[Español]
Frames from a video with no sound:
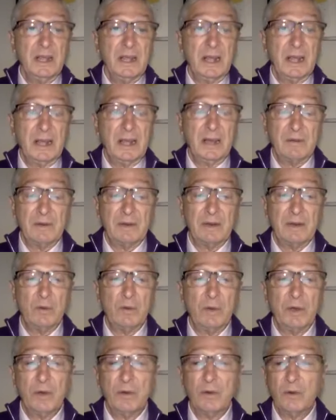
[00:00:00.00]
Ah,
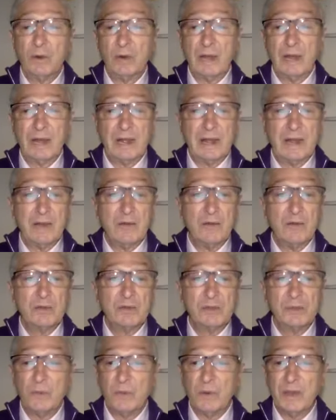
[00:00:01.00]
luego la
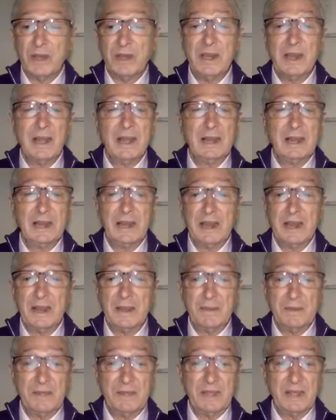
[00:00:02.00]
Nochebuena, la
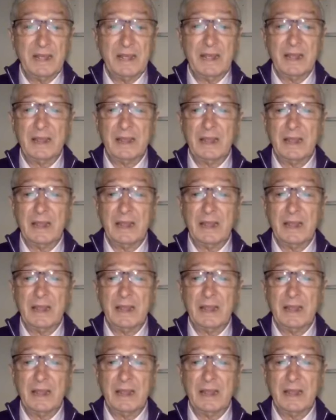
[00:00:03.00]
Navidad,